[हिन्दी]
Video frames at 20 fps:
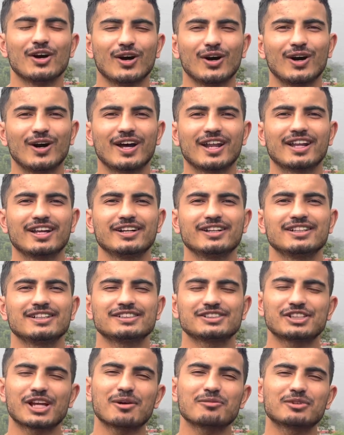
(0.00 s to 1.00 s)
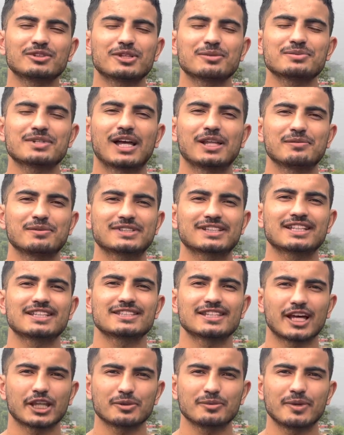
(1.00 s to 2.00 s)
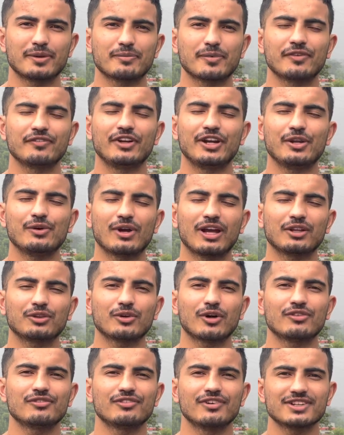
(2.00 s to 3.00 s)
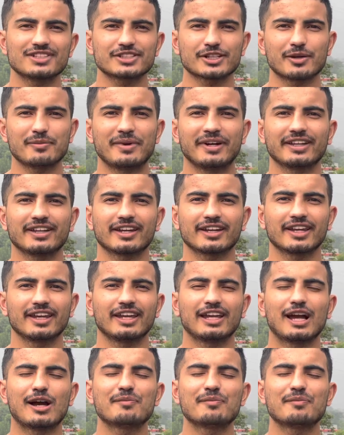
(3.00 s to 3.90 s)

और शाम को जब सात बज के सात मिनट पर वीडियो आए तो आप फर्स्ट कमेंट करके